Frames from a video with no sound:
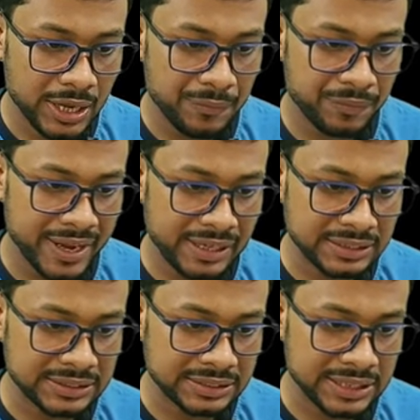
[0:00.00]
এই
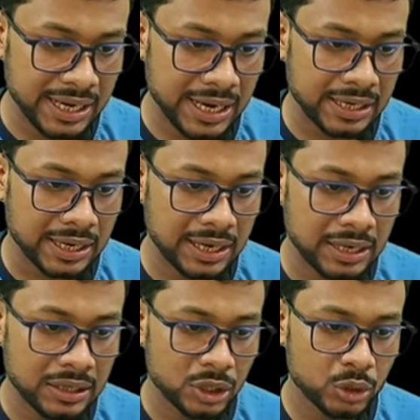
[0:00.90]
ফ্যারিংসের জায়গাটা
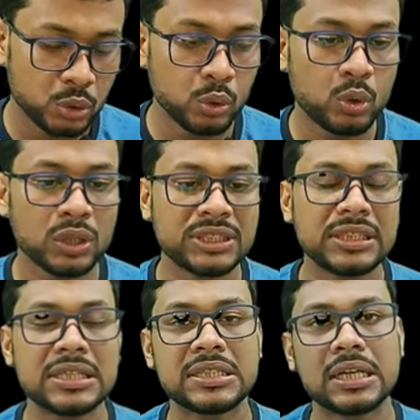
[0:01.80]
দুটো
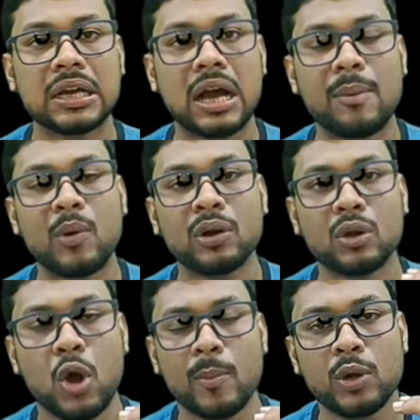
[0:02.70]
জিনিসের কমন
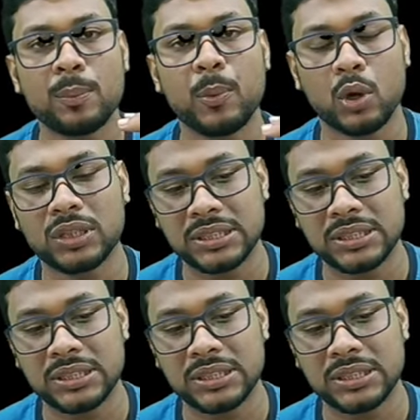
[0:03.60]
কমন পথ